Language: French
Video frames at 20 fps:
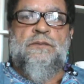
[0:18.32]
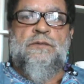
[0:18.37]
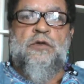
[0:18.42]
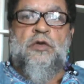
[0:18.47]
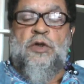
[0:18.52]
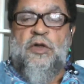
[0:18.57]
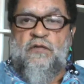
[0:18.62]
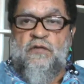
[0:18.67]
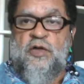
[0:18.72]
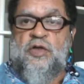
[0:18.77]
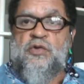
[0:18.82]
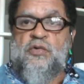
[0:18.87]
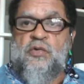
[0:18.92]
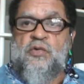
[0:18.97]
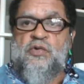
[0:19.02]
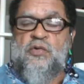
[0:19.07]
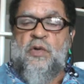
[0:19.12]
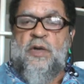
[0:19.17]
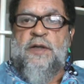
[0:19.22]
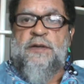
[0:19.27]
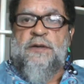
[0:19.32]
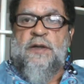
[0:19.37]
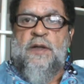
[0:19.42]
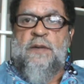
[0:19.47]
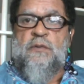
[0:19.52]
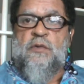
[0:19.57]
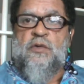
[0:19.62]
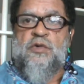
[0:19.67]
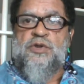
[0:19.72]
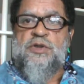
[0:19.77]
une réflexion sur un
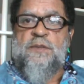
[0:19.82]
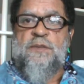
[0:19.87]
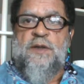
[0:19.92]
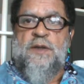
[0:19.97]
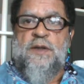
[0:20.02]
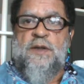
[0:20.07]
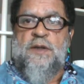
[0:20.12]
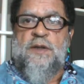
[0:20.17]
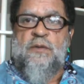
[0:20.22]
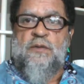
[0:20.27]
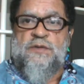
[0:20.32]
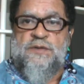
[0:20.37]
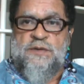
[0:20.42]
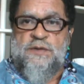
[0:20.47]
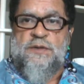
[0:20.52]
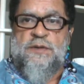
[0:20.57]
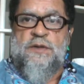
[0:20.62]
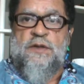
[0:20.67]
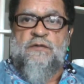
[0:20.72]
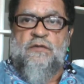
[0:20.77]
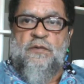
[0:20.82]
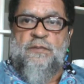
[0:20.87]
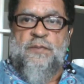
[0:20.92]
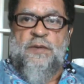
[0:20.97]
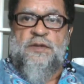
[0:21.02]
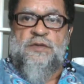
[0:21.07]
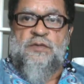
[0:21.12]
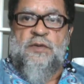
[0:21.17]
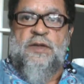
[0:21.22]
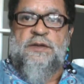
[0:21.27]
thème que j'aimerais aussi
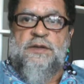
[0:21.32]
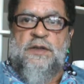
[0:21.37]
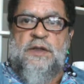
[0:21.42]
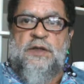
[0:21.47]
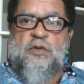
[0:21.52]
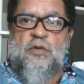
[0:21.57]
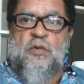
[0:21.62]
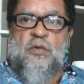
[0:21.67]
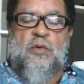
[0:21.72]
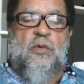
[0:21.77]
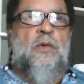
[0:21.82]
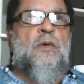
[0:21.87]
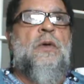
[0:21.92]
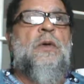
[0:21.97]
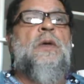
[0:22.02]
développer sur la télé de l'eau,